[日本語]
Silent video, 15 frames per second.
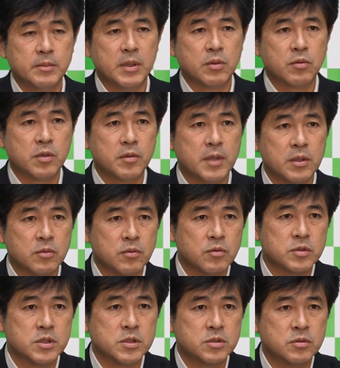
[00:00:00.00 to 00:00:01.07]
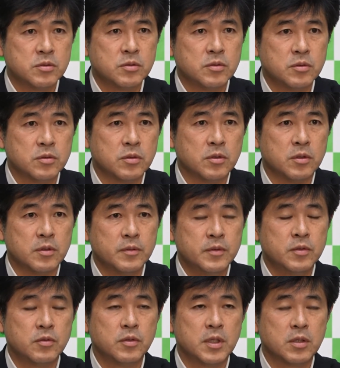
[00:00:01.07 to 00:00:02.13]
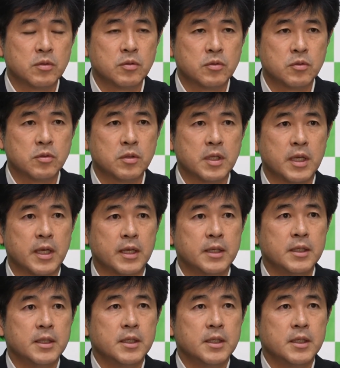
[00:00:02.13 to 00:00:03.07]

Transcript: まあ、これはあの個人情報の漏えいのところで、